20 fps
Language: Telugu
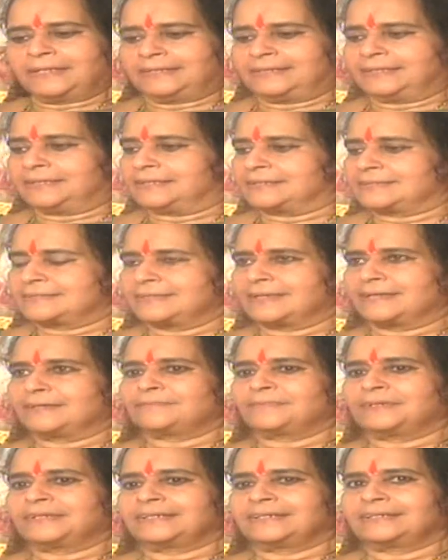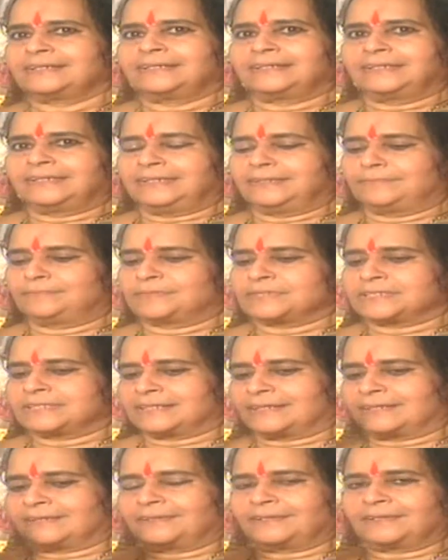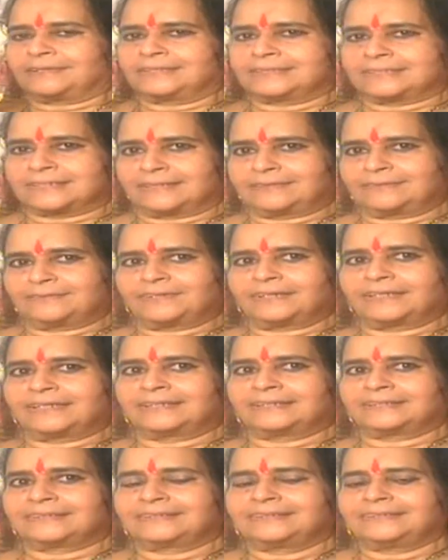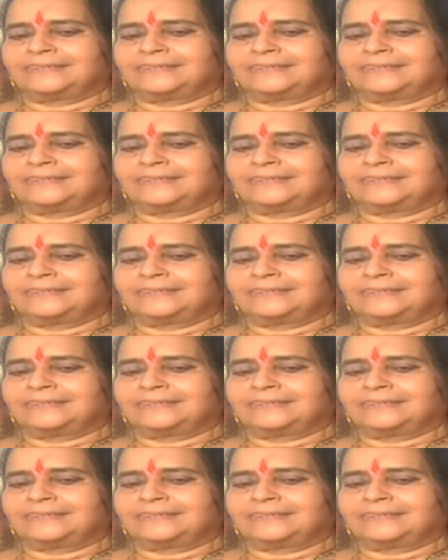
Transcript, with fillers: ఇది ఎగ్జామే ఈ పుస్తకంలో అది చదవాలి